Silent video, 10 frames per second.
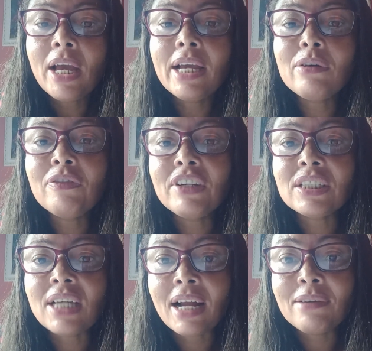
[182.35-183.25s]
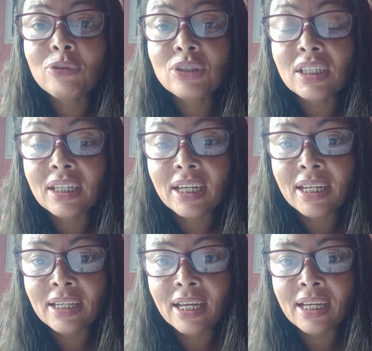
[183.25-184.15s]
em confessar que você crê
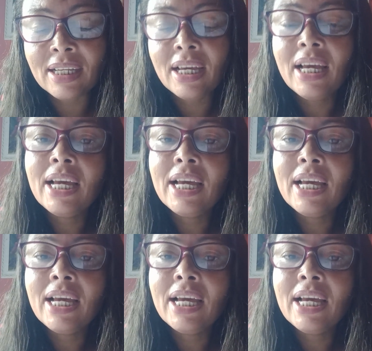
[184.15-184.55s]
nele,